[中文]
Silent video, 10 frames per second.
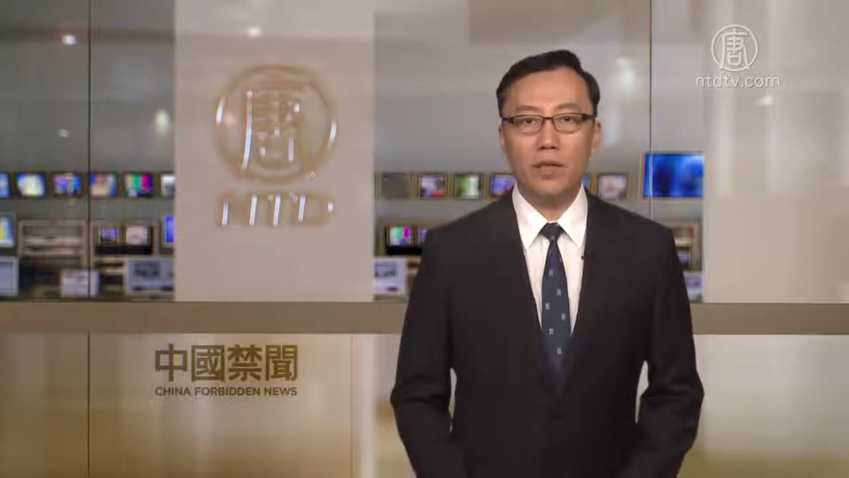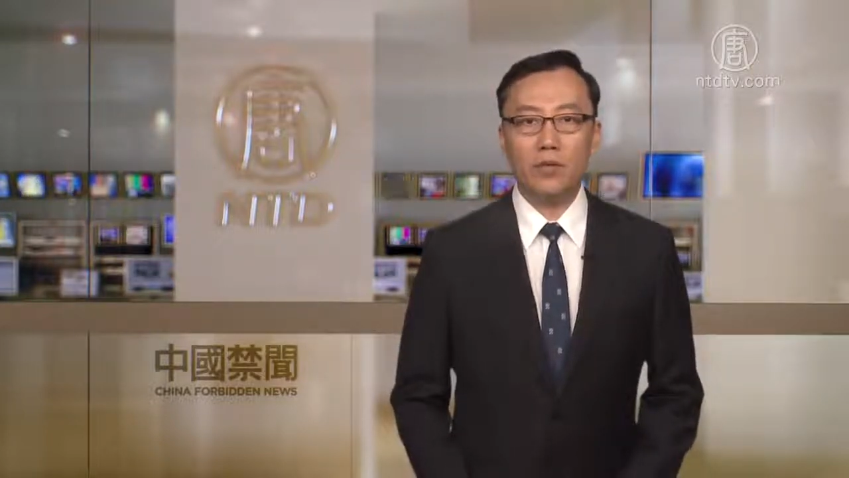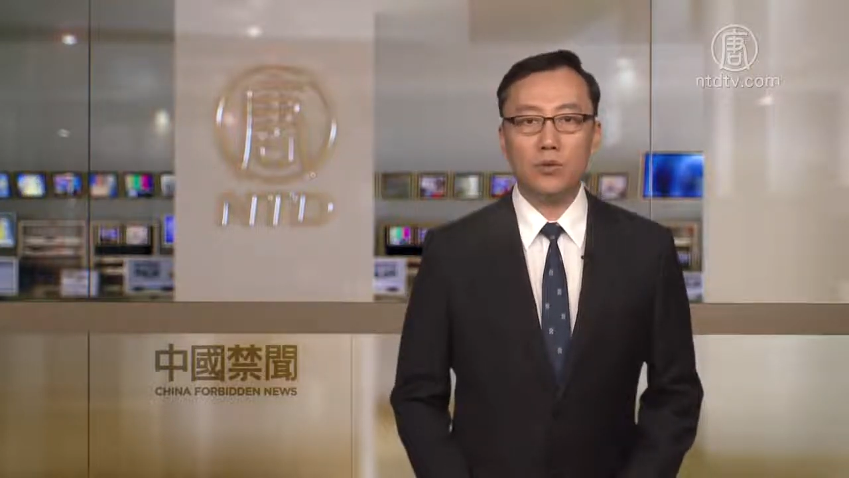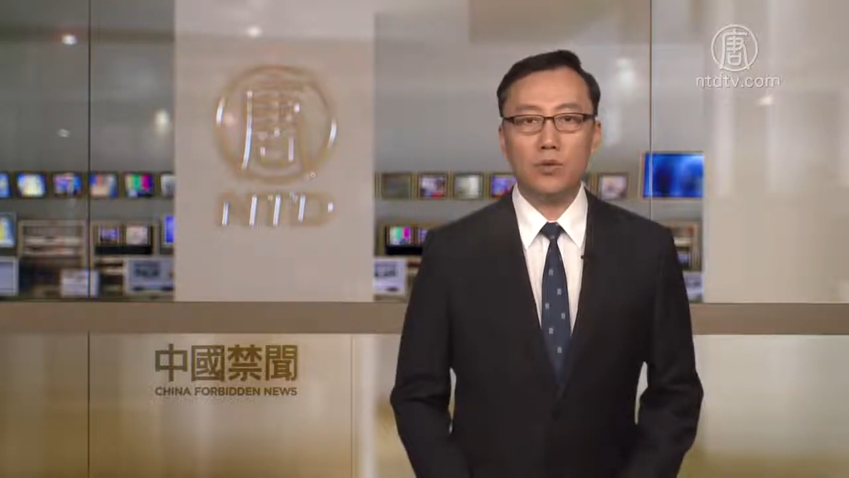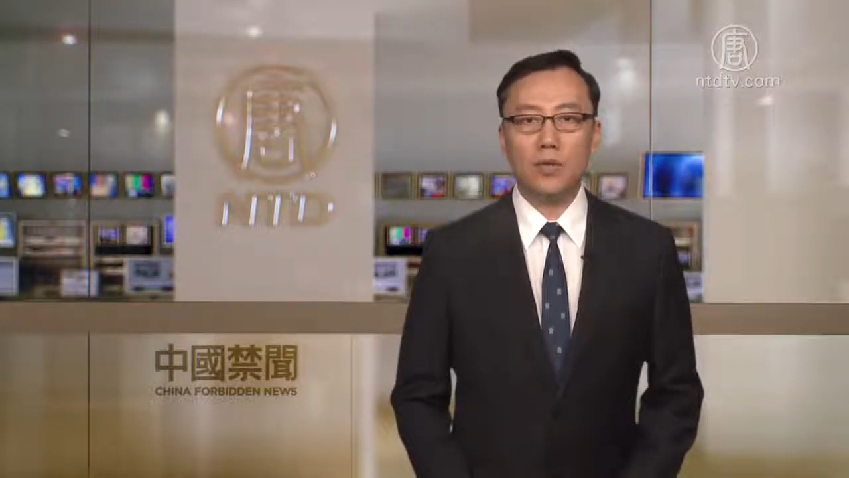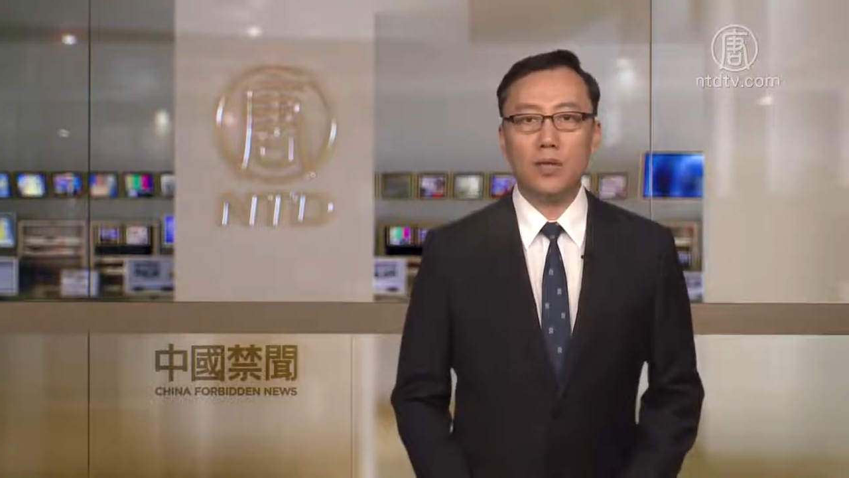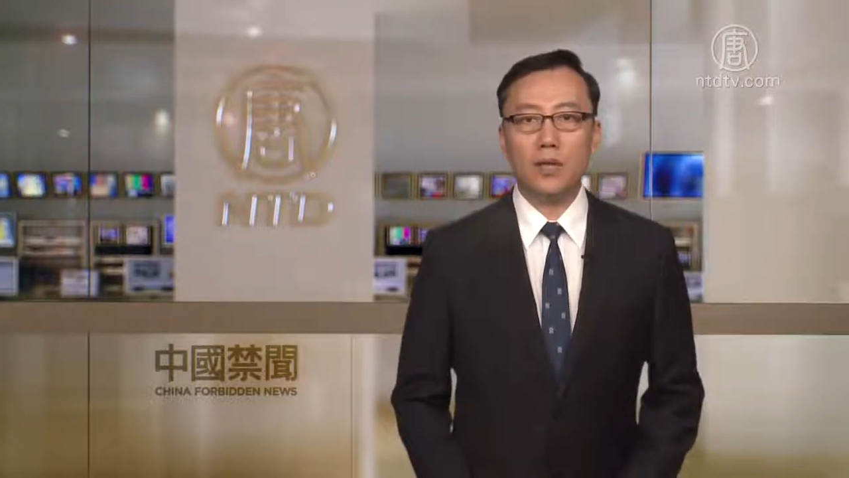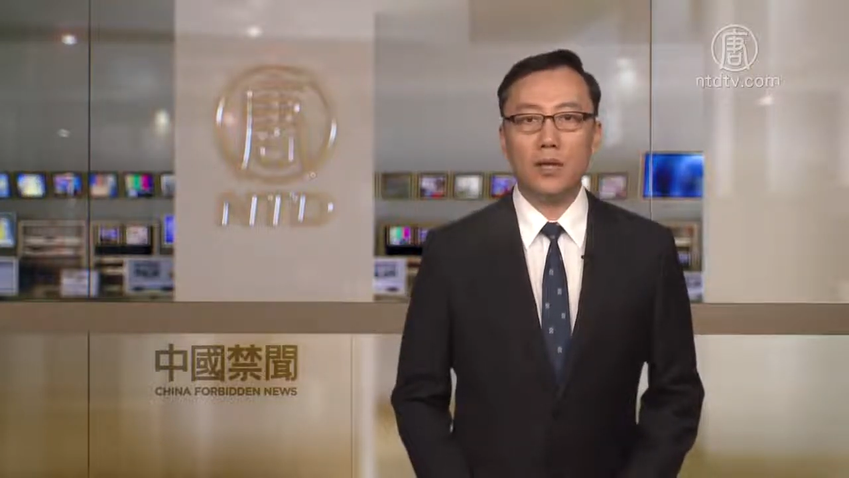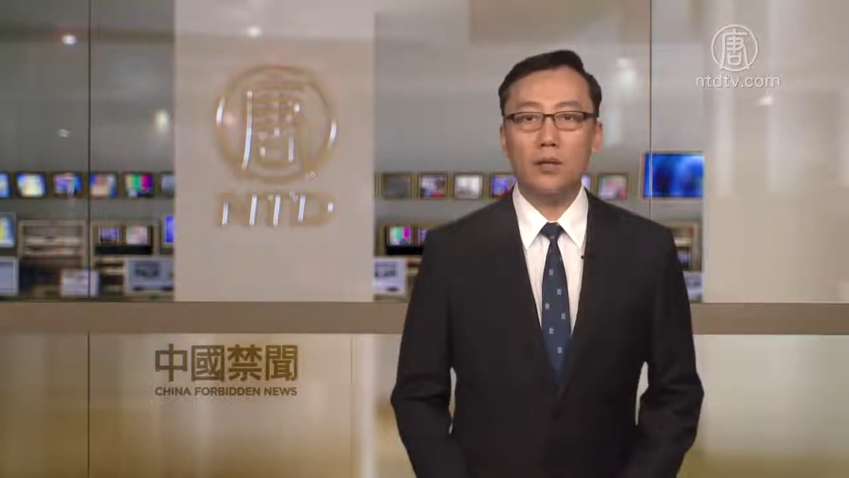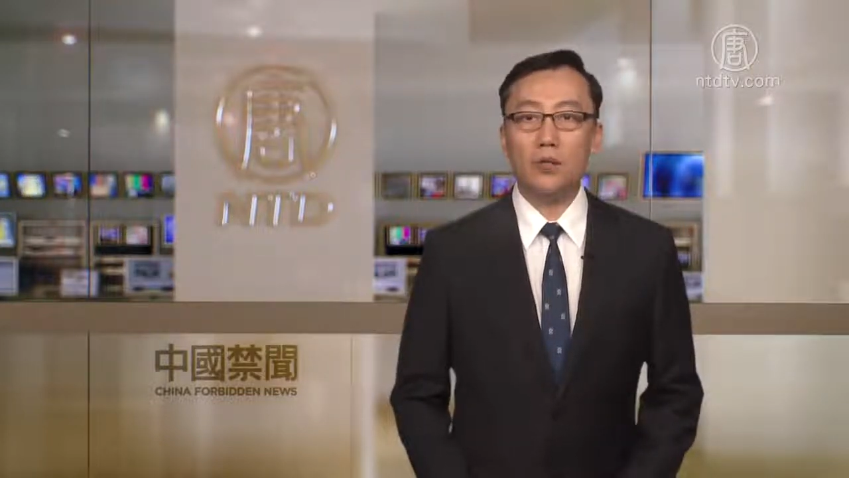和中兴
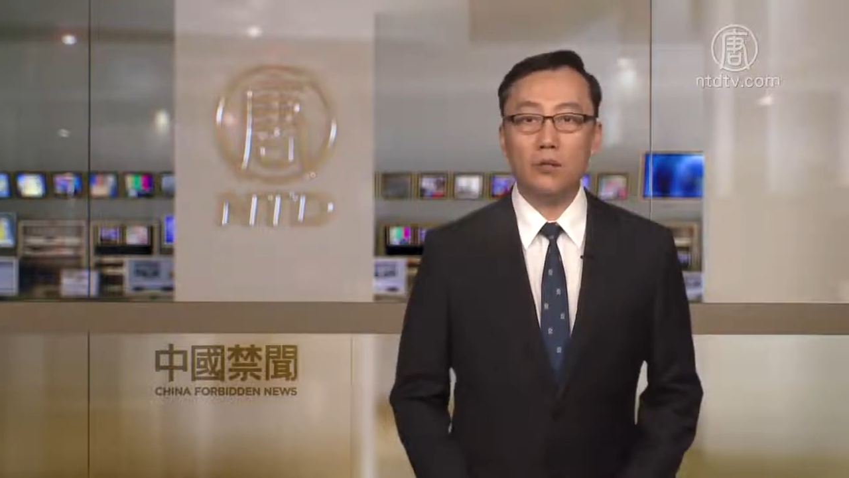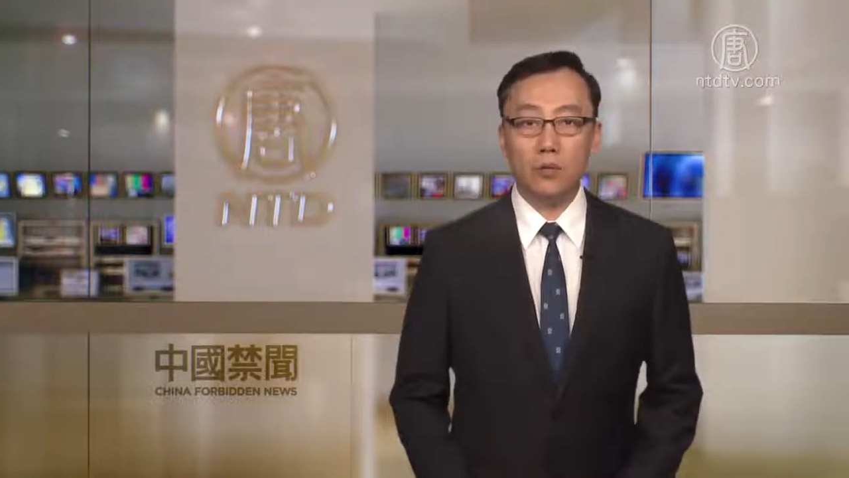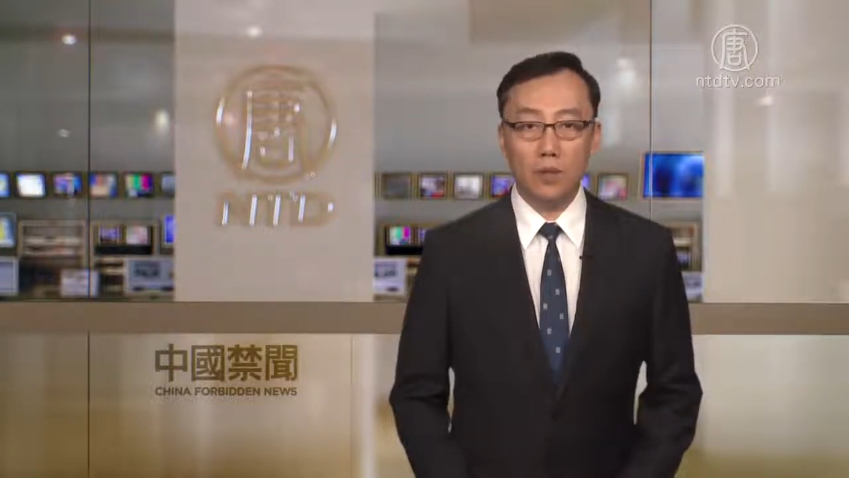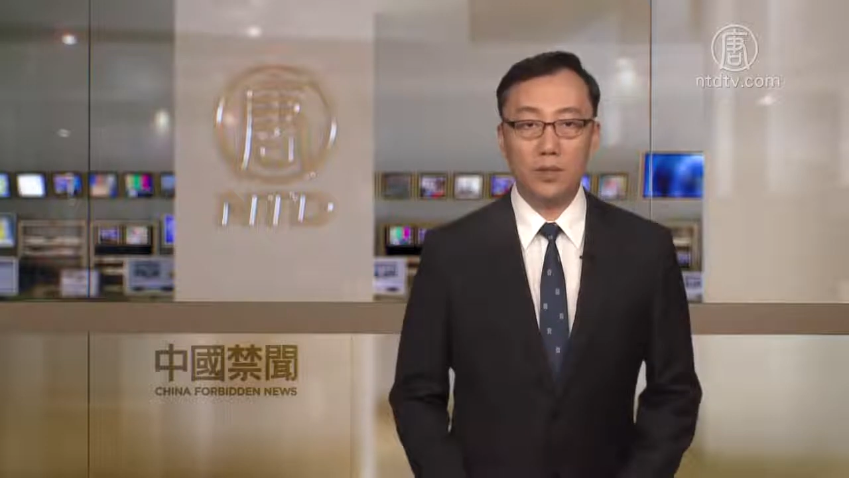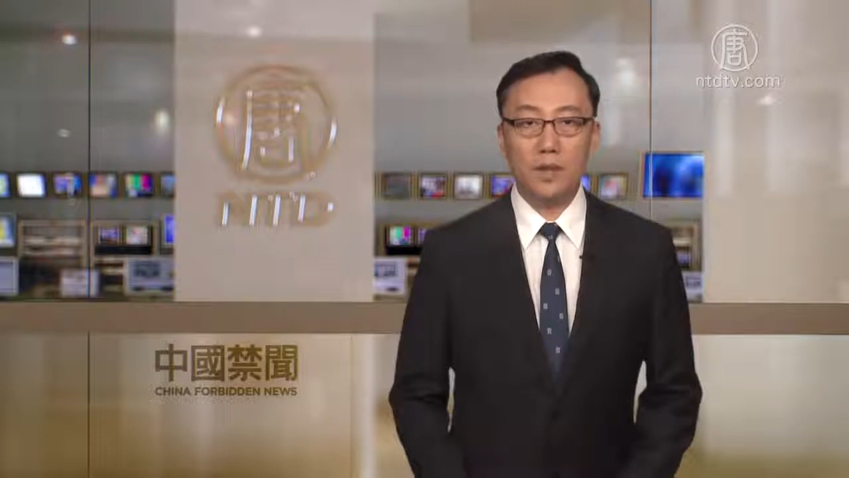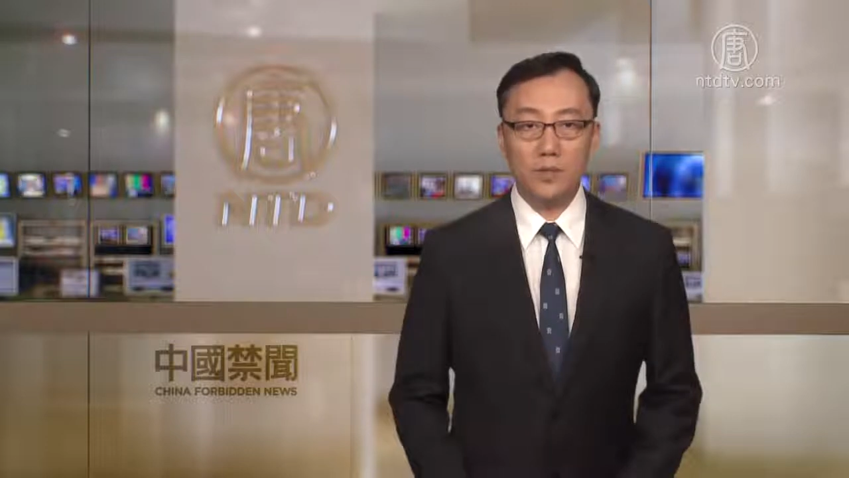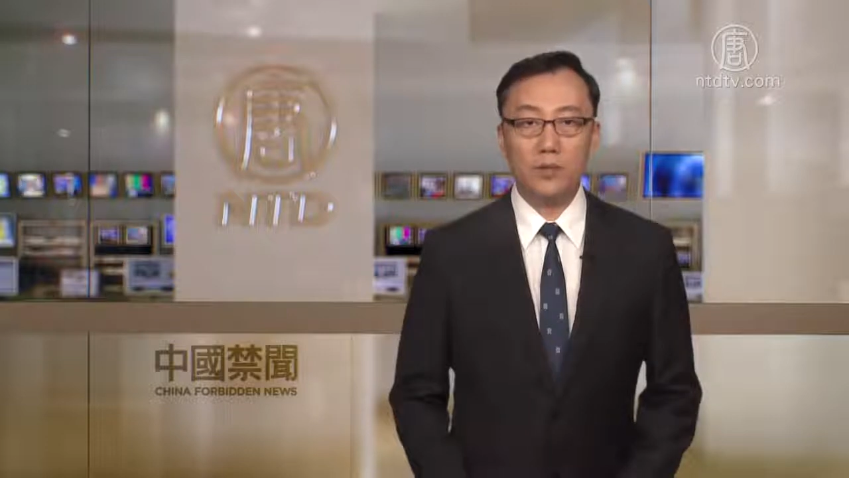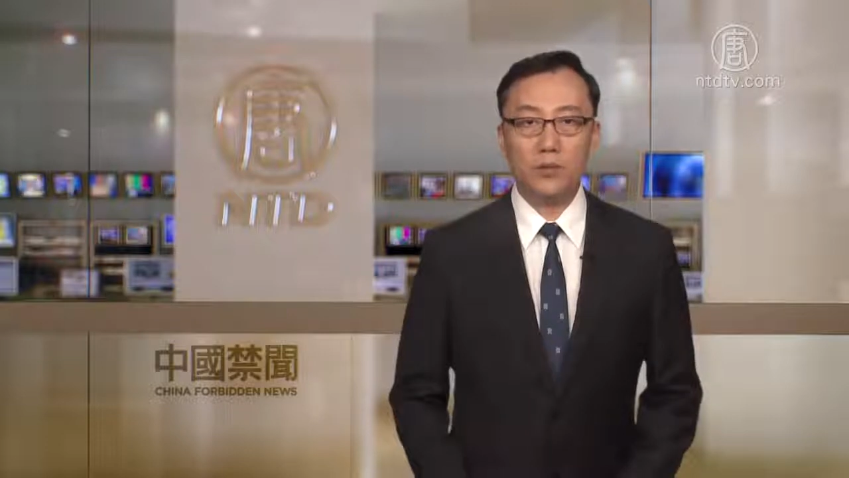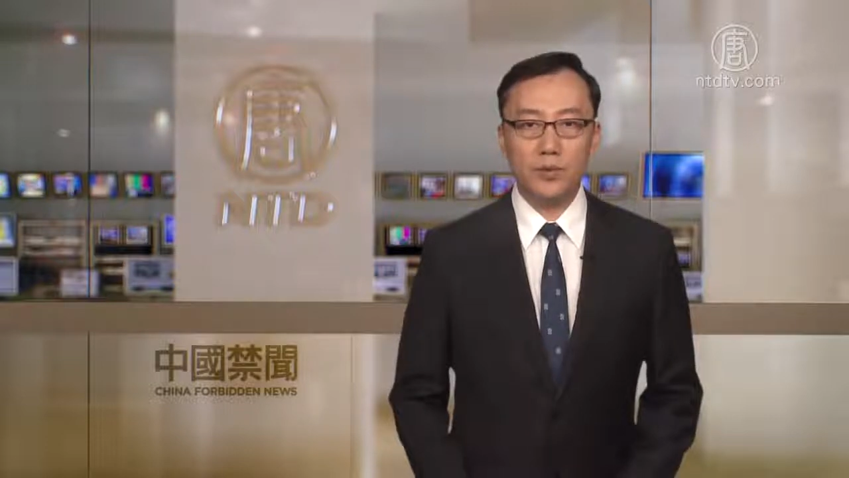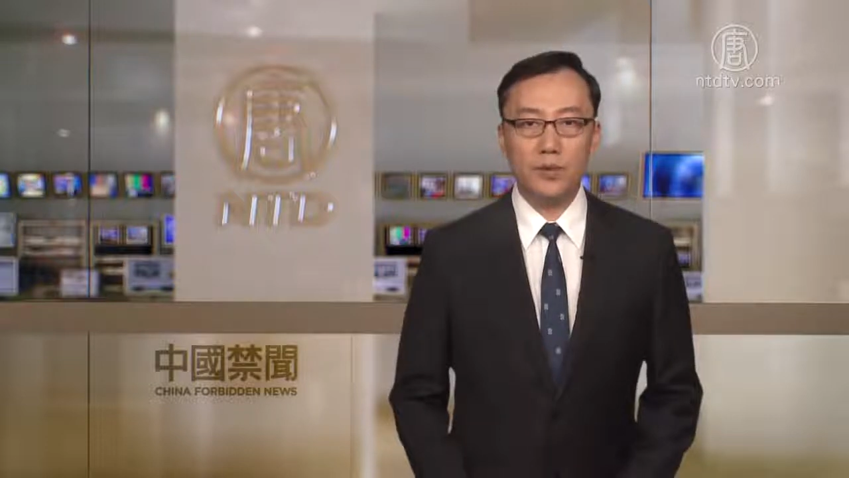等中国电信公